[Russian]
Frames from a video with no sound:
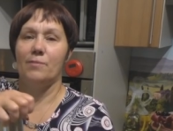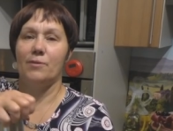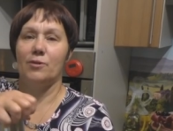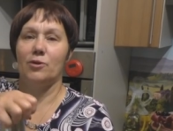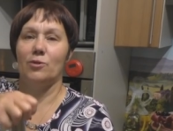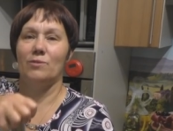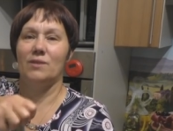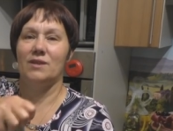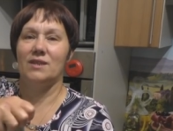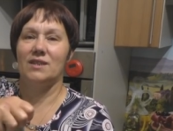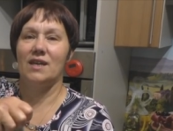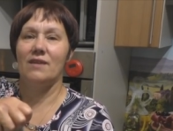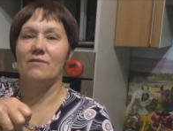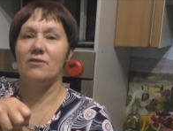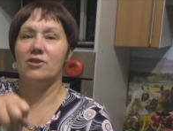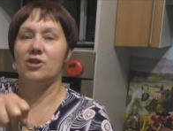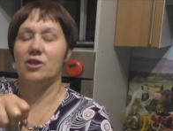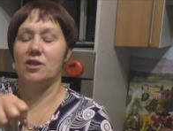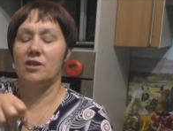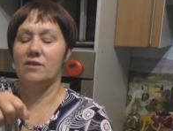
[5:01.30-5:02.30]
и потом их
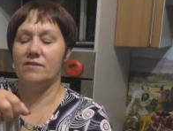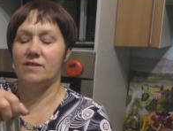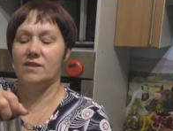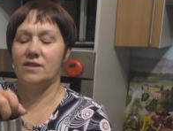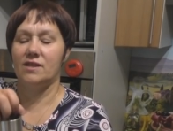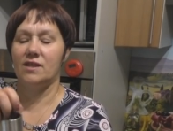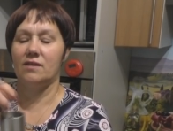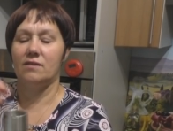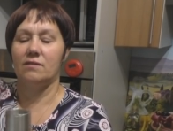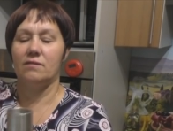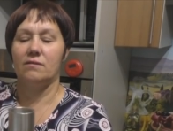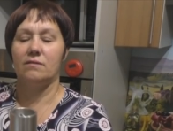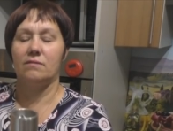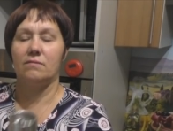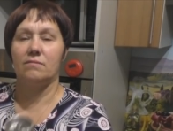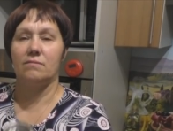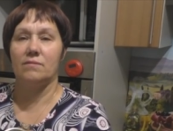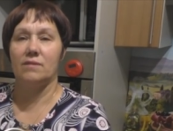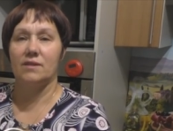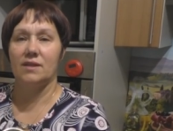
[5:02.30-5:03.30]
ставишь, они все
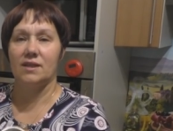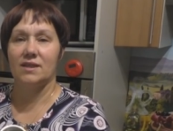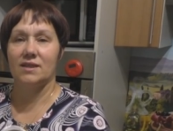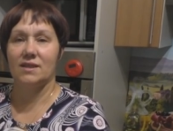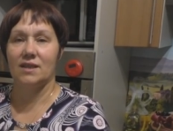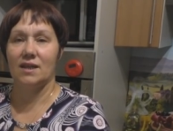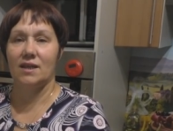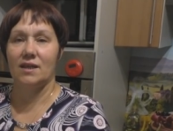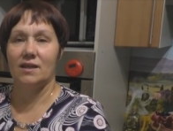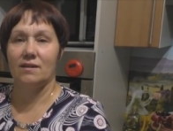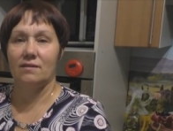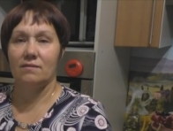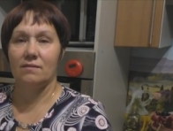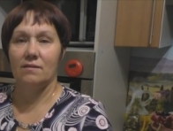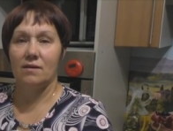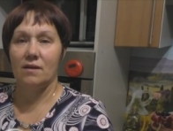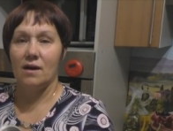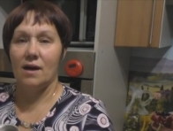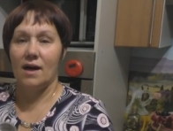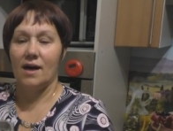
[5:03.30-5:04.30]
на столе.
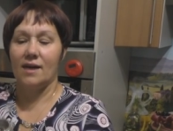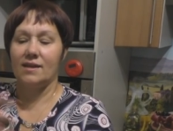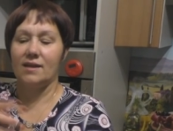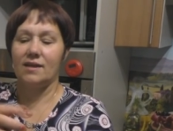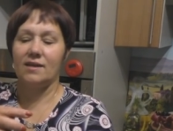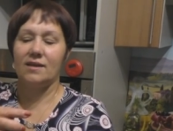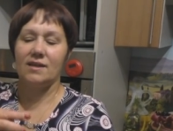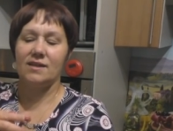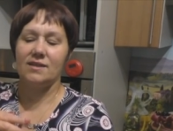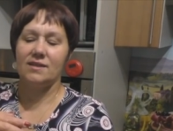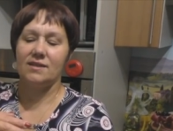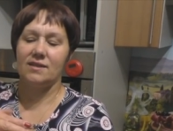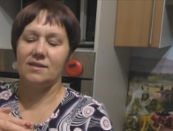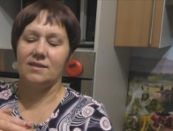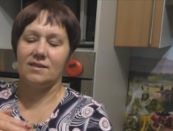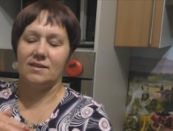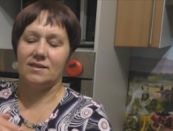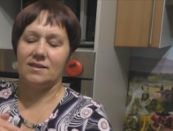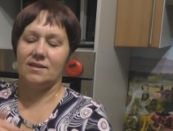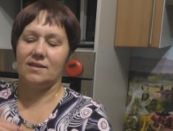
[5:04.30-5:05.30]
А так раз
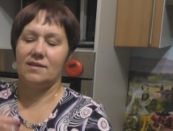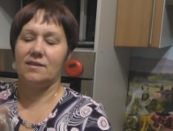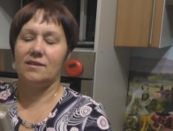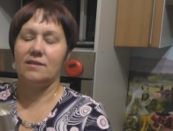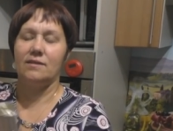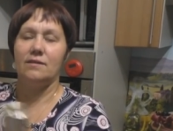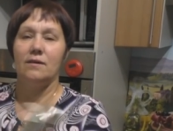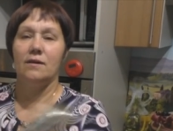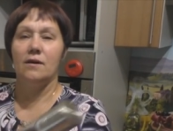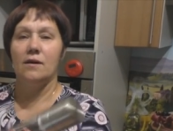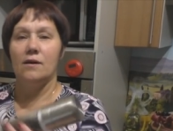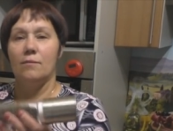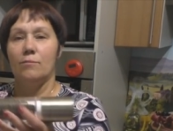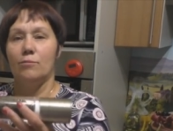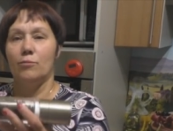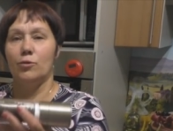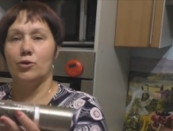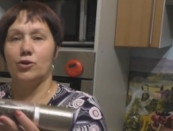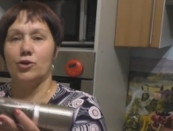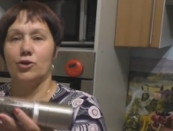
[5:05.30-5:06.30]
закрыл,
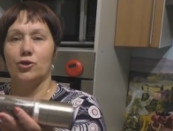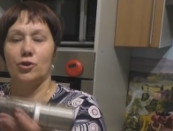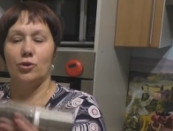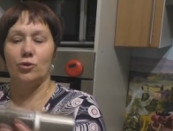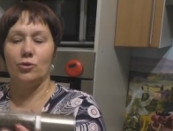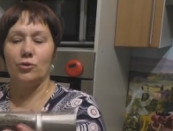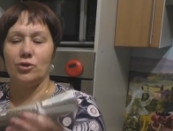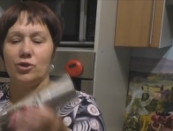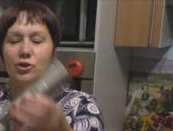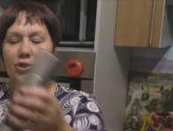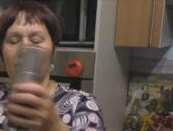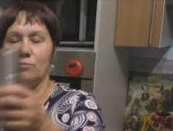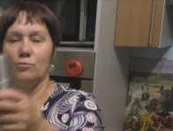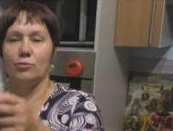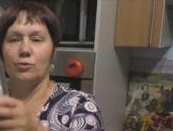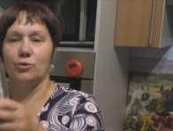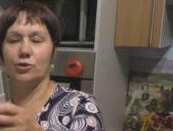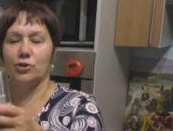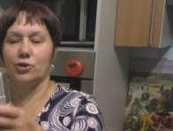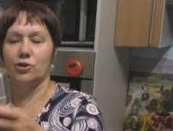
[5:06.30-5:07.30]
можешь лежа,
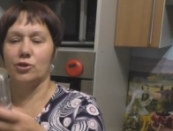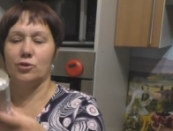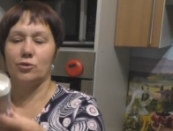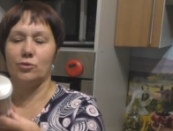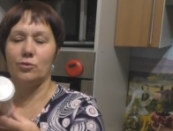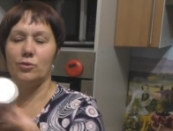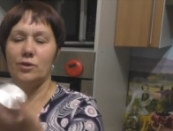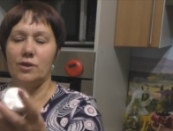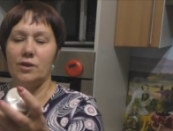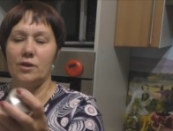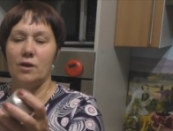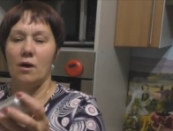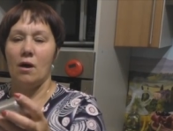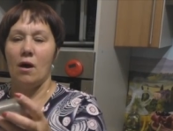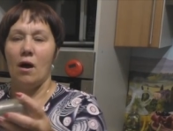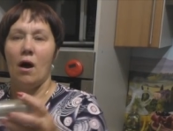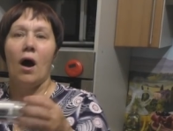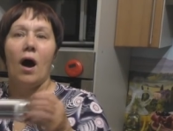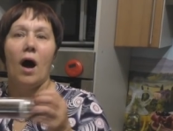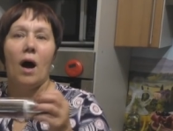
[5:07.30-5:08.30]
можешь стоя,
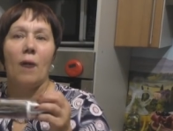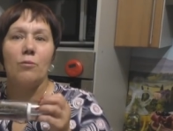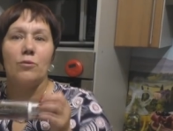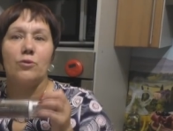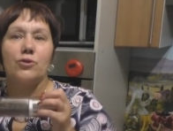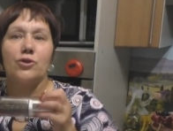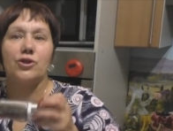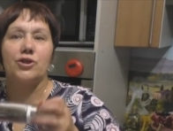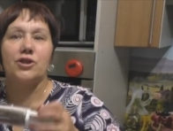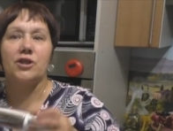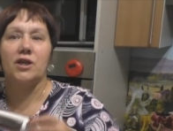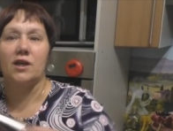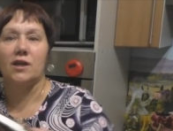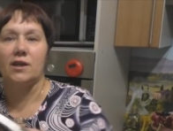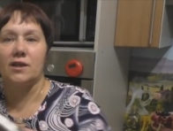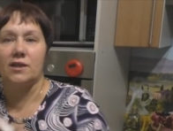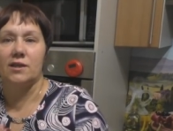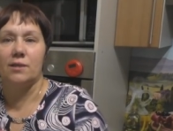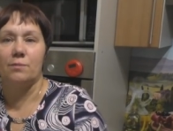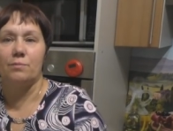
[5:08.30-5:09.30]
а можешь
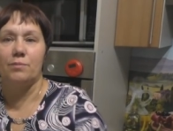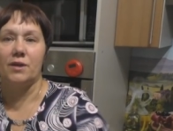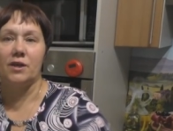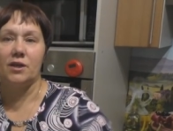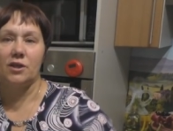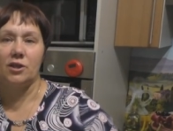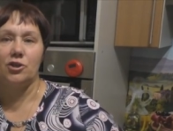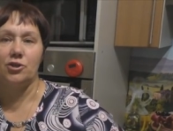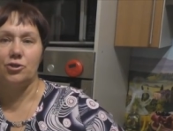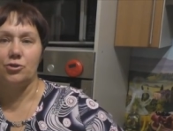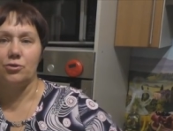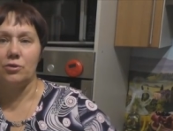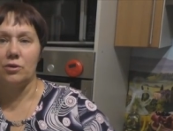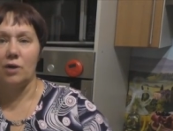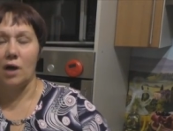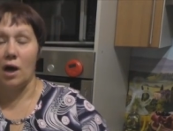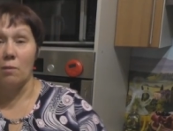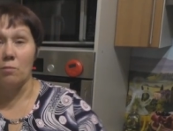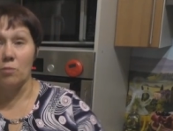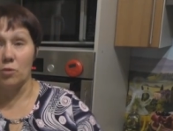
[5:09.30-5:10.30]
ехать на
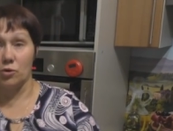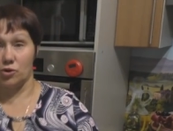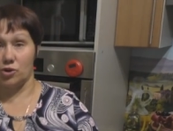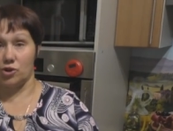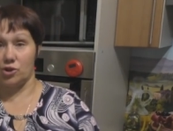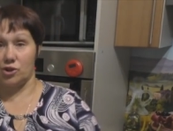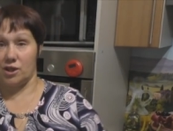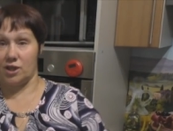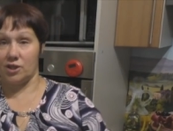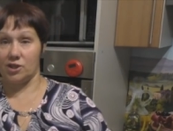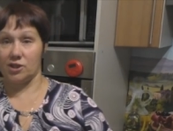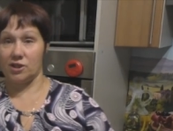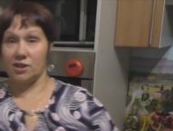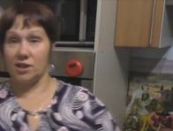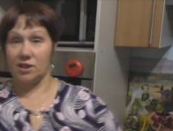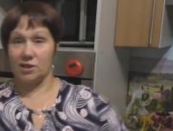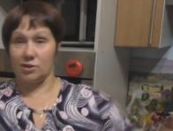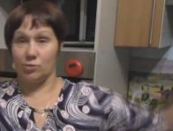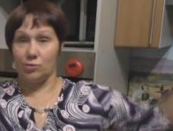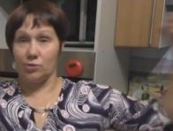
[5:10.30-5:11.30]
пикничок, а можешь даже,
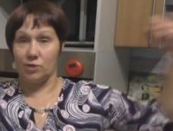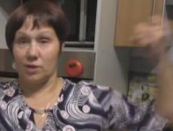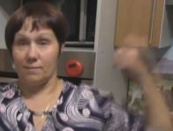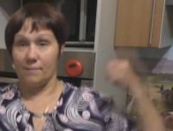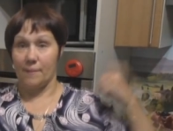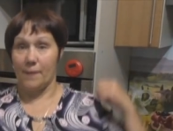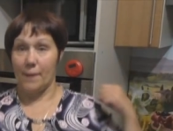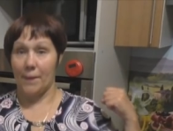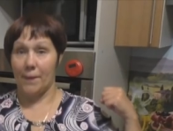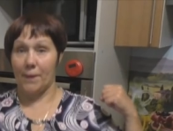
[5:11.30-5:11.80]
знаете, утром